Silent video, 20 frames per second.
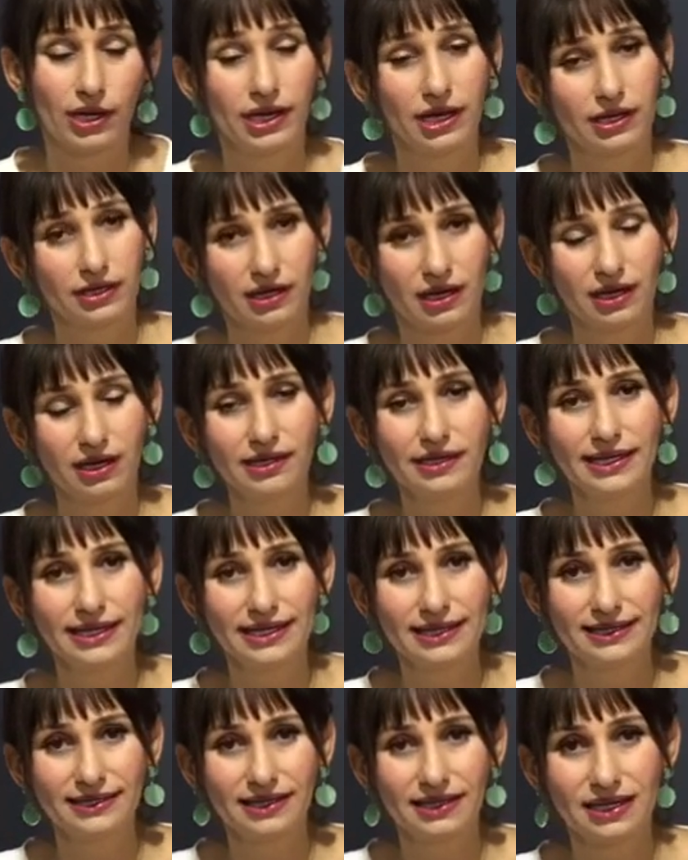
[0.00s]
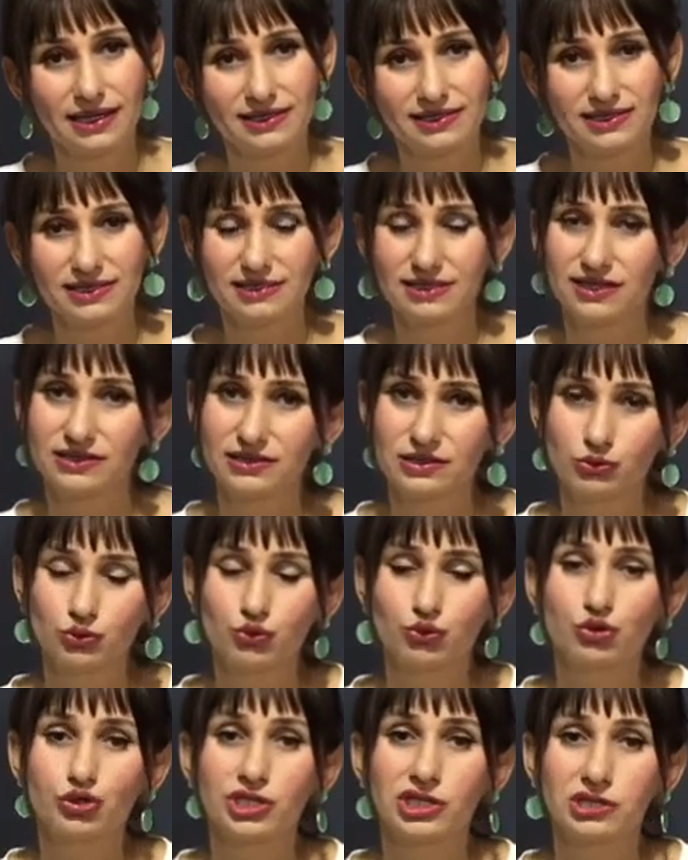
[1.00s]
Eğer aynı ildelerse zaten
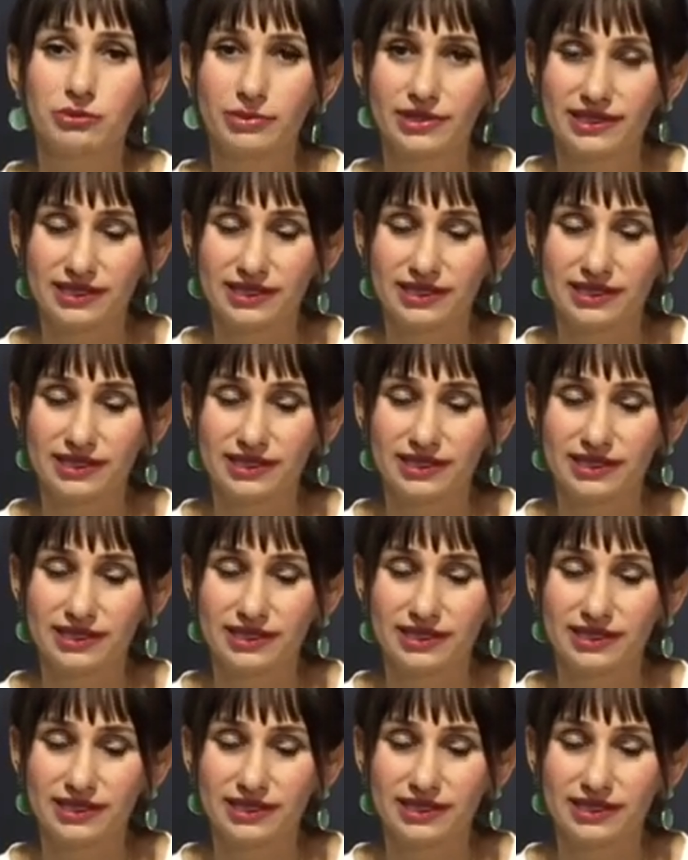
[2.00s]
uçuşlarını